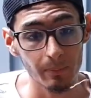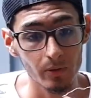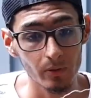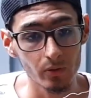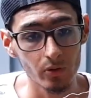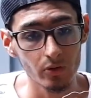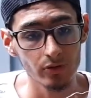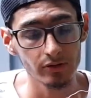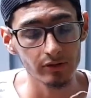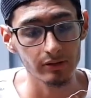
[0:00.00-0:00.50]

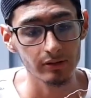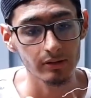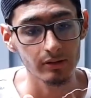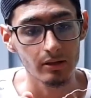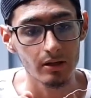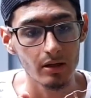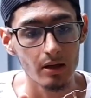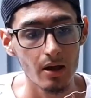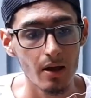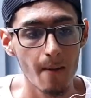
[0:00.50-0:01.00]
producen,
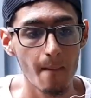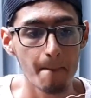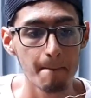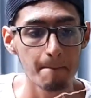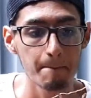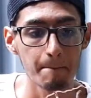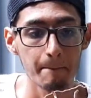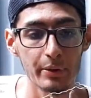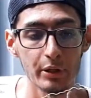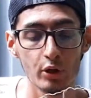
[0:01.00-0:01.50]

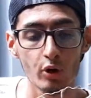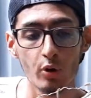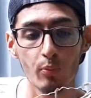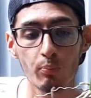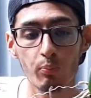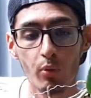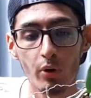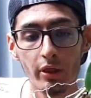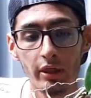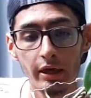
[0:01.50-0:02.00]
pero
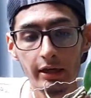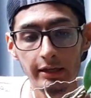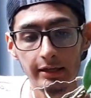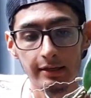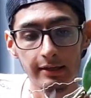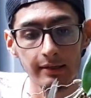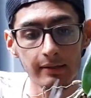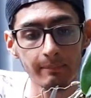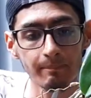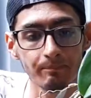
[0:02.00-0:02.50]
pueda
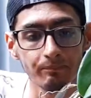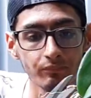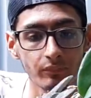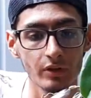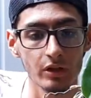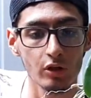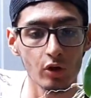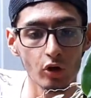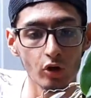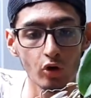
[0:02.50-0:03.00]
que
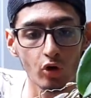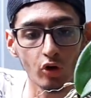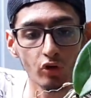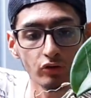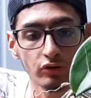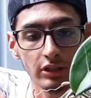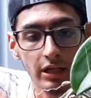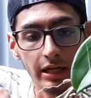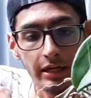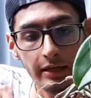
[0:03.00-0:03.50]
lo
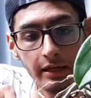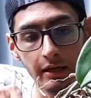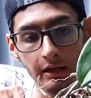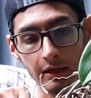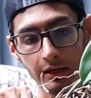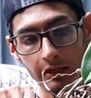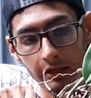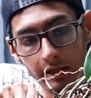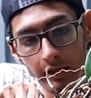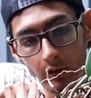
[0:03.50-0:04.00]
contraigan
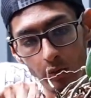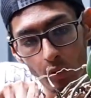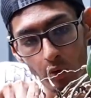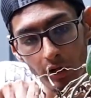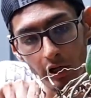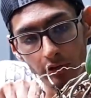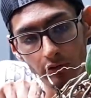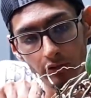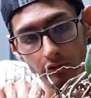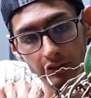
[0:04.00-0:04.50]
en el
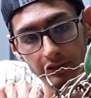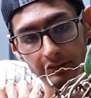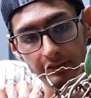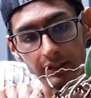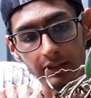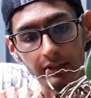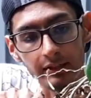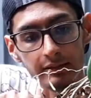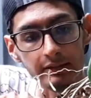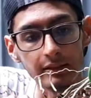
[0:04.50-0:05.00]
lugar donde
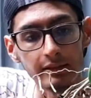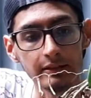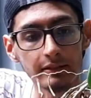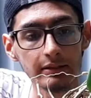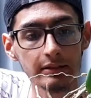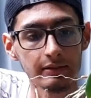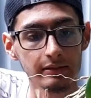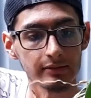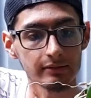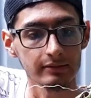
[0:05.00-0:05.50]
están
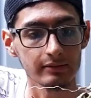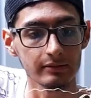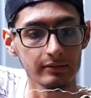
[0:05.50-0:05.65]
retenidas,